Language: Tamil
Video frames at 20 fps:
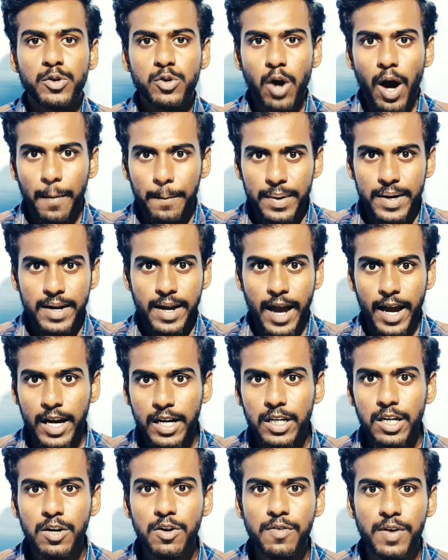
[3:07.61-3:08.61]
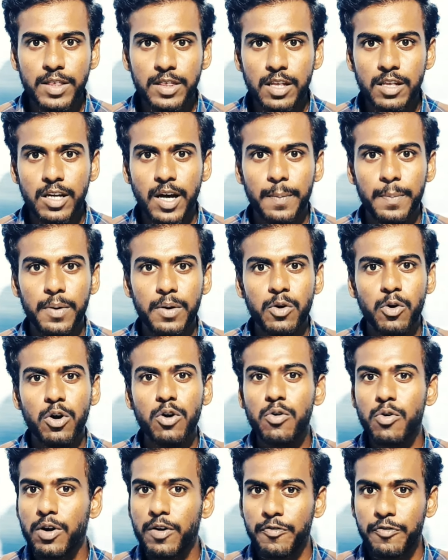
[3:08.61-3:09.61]
ஸோ அப்படி நெகட்டிவ்னு வந்ததுக்கப்புறம்
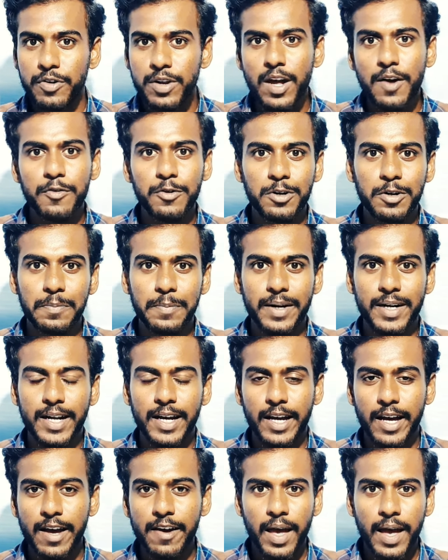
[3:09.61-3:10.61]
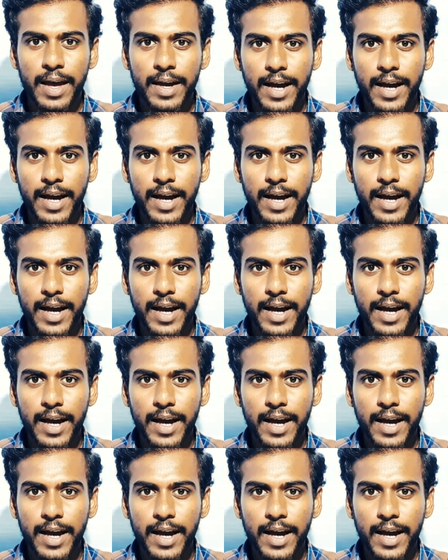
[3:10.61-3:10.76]
கூட உங்களை ஃப்ரீயாக விட்டுற மாட்டாங்க